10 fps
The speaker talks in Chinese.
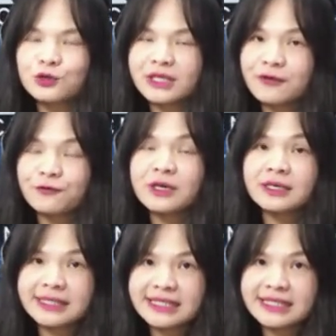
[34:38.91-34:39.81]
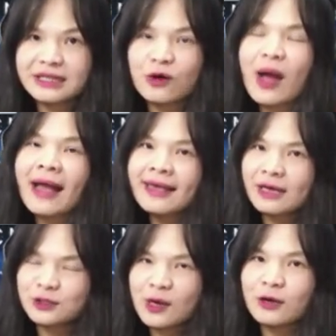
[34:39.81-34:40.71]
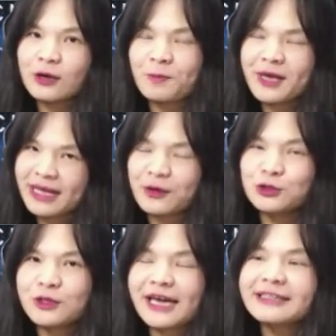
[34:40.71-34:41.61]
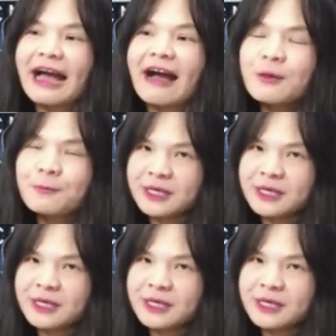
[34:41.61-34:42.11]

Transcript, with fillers: 如果您符合资格的话，要做好准备，赶快去开打哦。